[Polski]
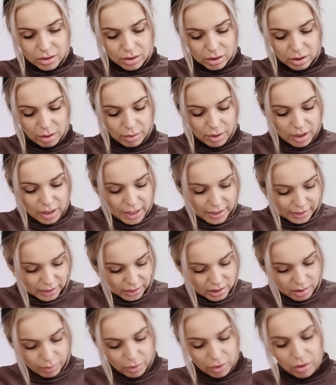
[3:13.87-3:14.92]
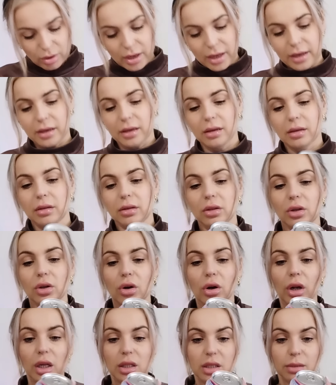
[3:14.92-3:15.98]
No dobra, lec tak nie po kolei.
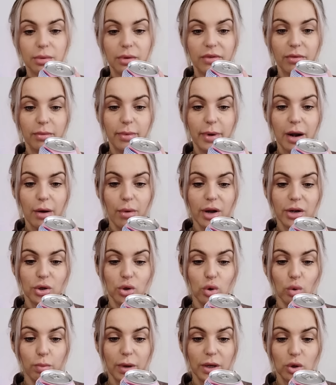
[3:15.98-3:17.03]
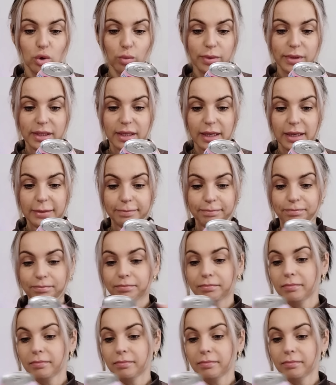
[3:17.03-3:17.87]
Nikola sobie wybrała czupa czupsa,